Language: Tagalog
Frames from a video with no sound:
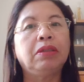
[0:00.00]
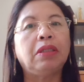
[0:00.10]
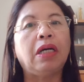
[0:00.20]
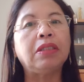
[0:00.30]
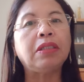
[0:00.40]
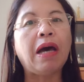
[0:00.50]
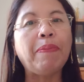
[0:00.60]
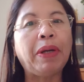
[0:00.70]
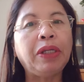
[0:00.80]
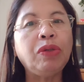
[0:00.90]

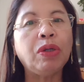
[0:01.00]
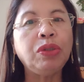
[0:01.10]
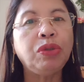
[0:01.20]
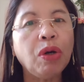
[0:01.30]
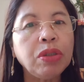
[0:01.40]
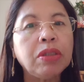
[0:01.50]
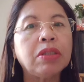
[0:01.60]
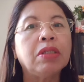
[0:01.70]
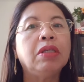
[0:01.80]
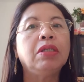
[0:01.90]
Sasama ninyo ang
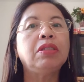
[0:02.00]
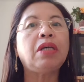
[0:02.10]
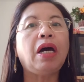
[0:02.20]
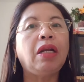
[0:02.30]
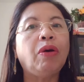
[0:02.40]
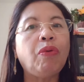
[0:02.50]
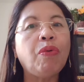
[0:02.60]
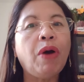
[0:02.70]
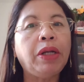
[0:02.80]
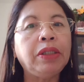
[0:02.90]
Diyos sa
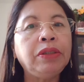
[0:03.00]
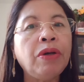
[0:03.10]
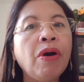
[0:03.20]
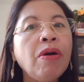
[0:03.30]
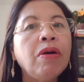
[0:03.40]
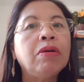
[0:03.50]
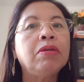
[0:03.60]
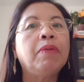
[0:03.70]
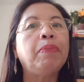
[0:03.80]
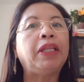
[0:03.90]
kalokohan ninyo.
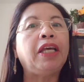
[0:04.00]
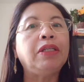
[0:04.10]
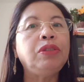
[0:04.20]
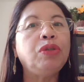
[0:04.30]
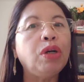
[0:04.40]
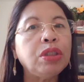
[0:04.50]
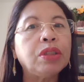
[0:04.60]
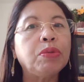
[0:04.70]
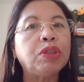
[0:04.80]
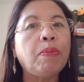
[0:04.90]
Pati ang
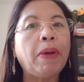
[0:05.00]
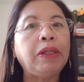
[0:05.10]
Diyos, gusto pa